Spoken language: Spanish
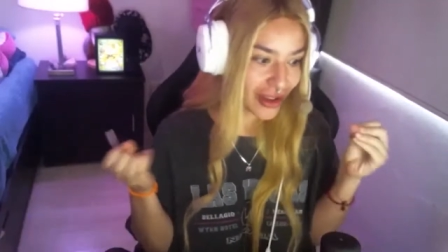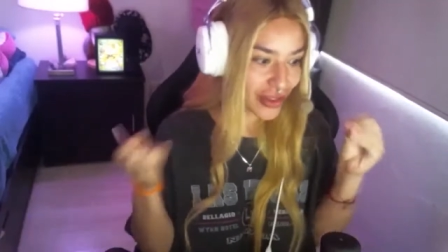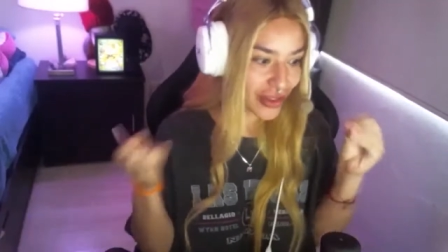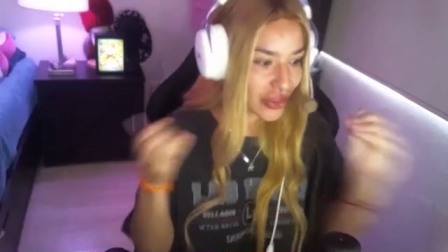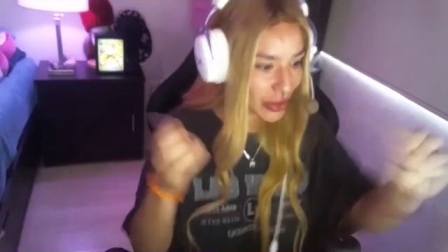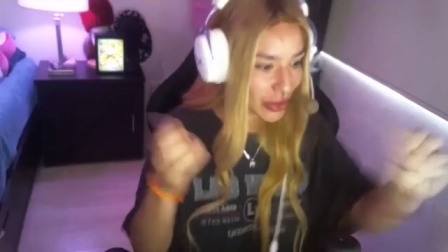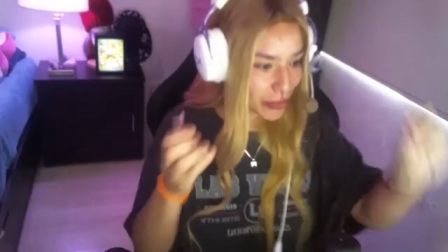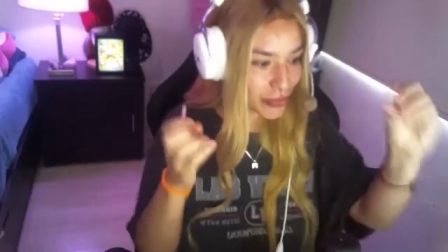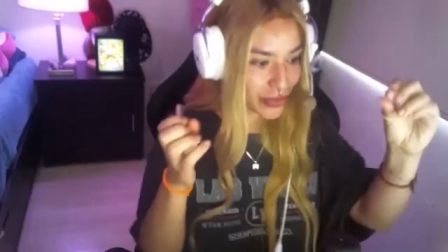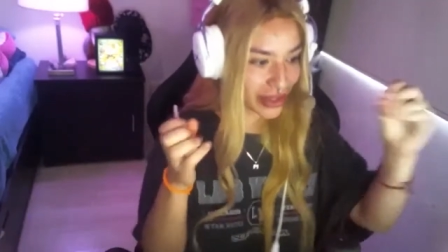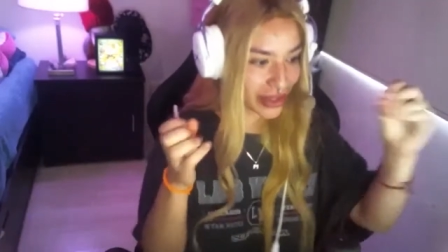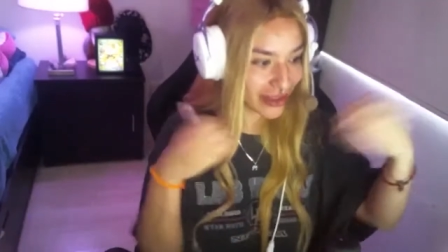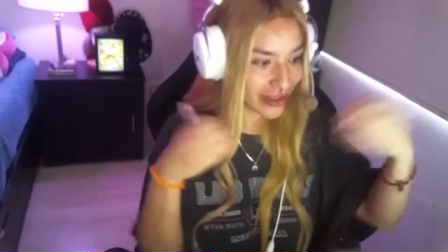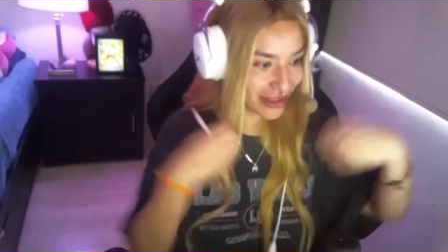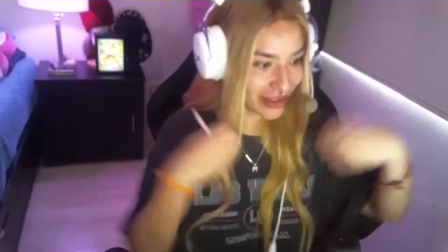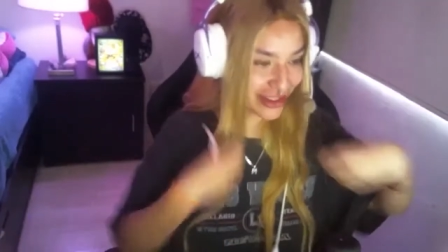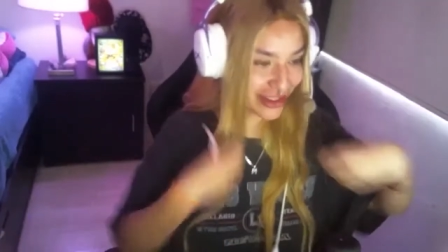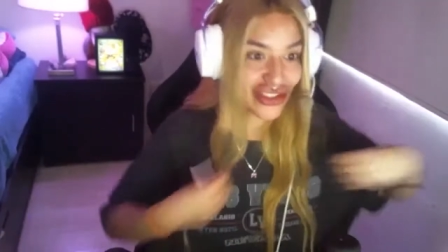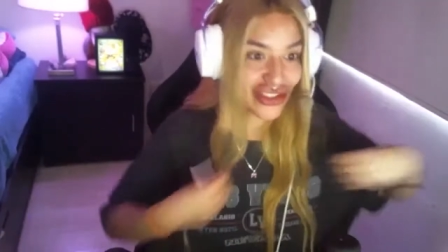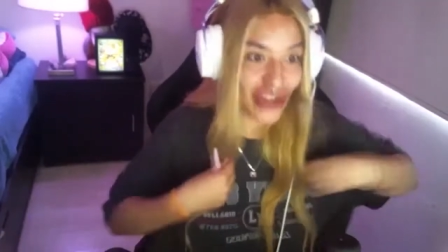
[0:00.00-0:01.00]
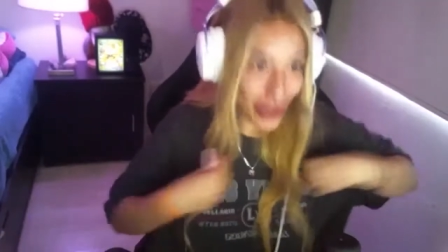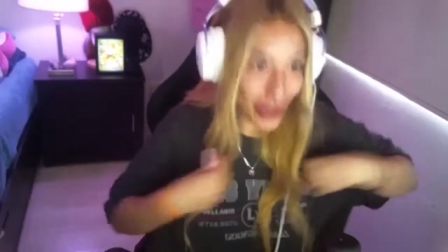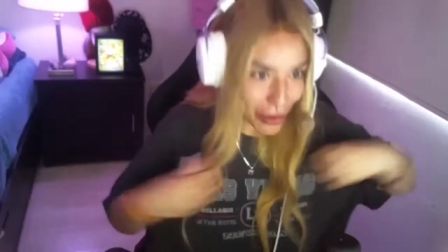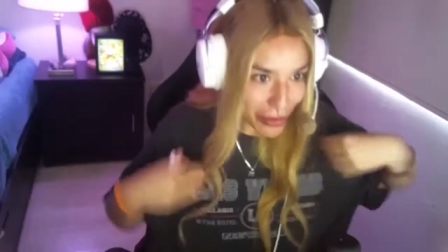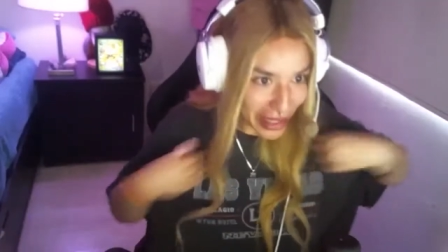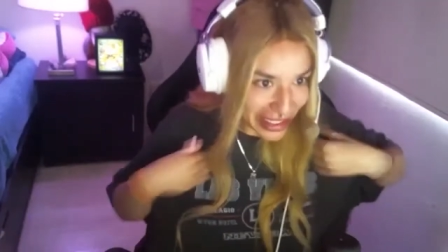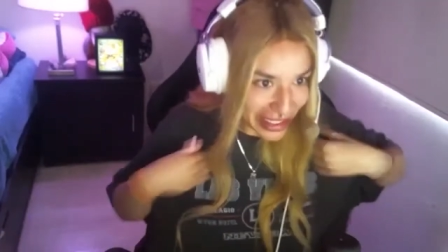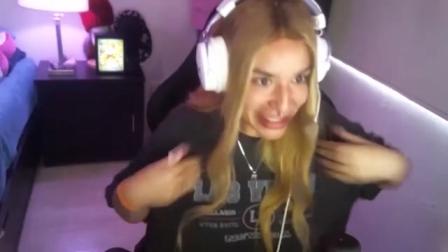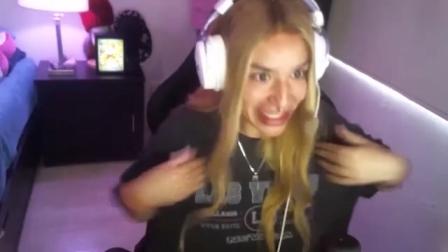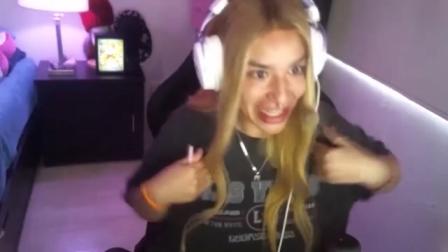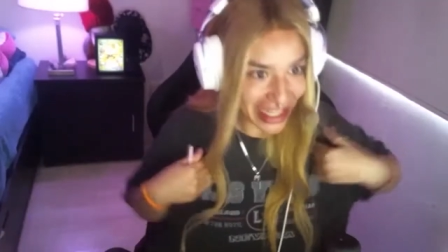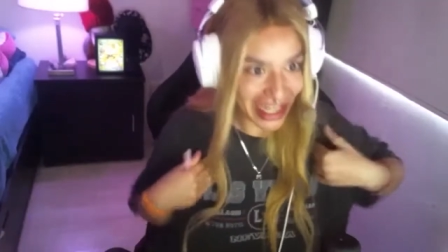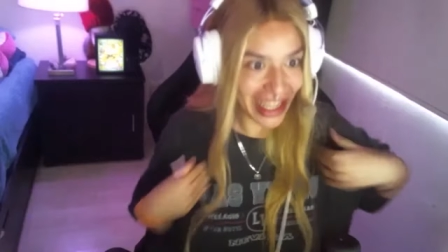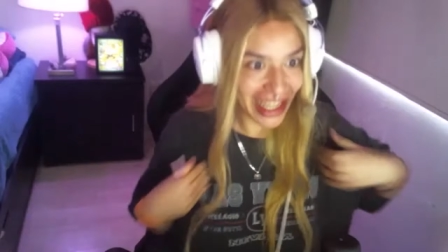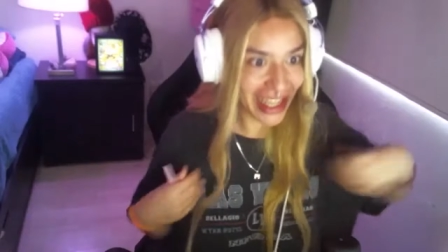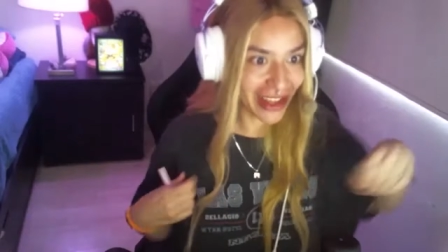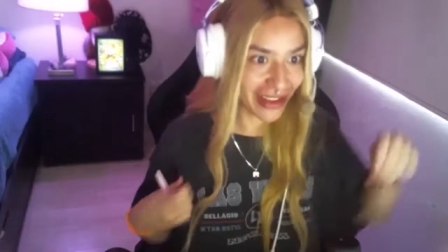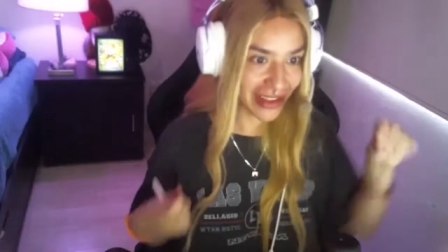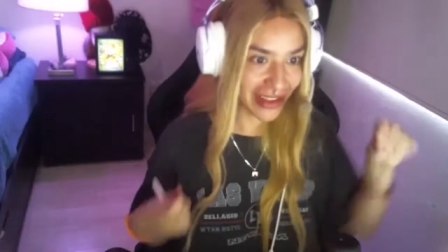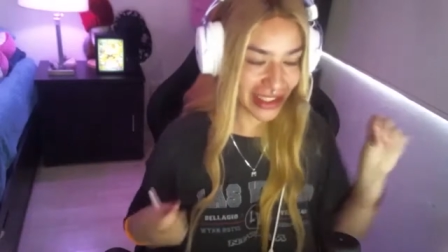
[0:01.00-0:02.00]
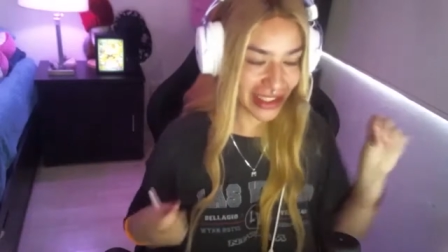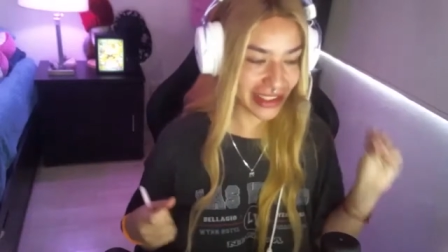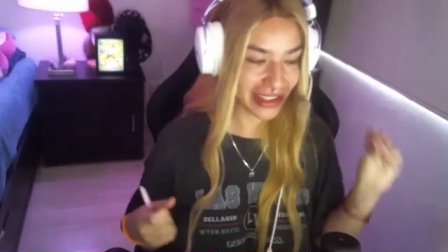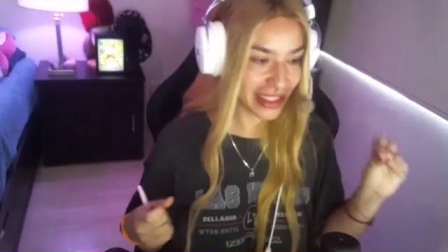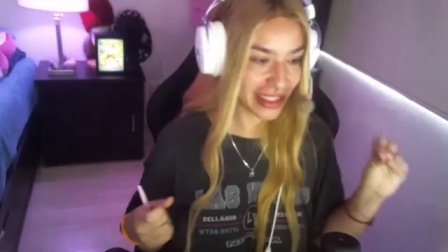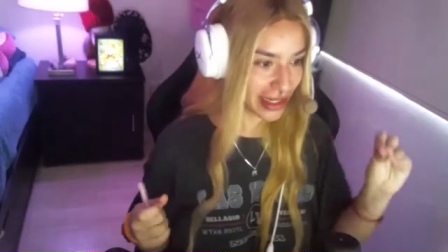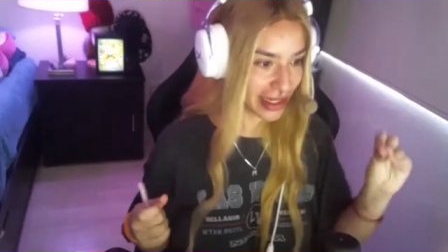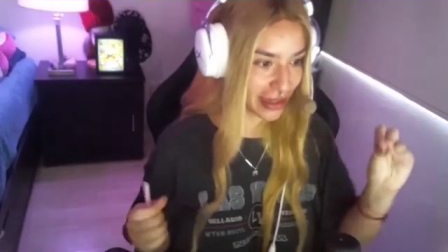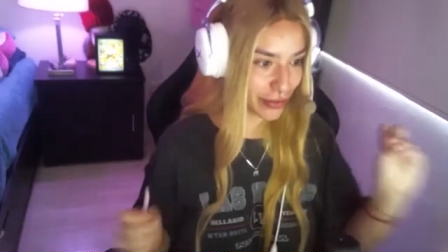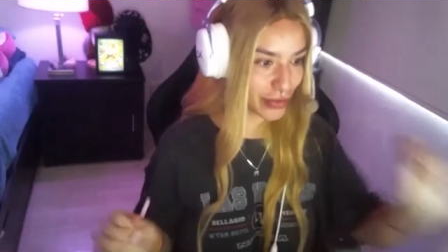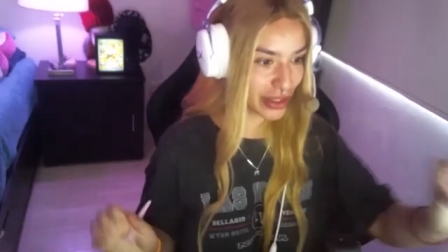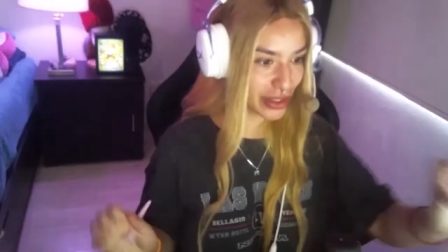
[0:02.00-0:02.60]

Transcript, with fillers: no puedo yo, Marcela, decir,